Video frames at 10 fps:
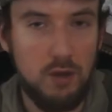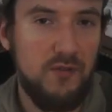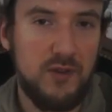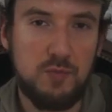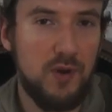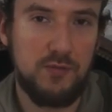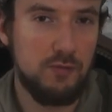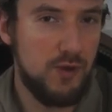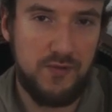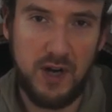En fait, je m'en
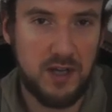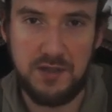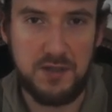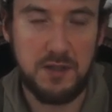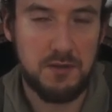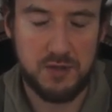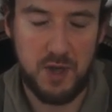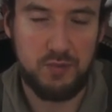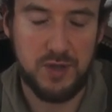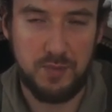fous, je vais faire la critique, ce
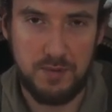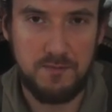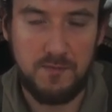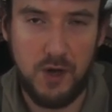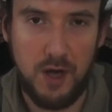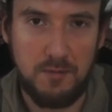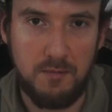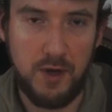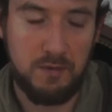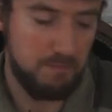sera plus simple. Voilà,
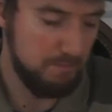oui.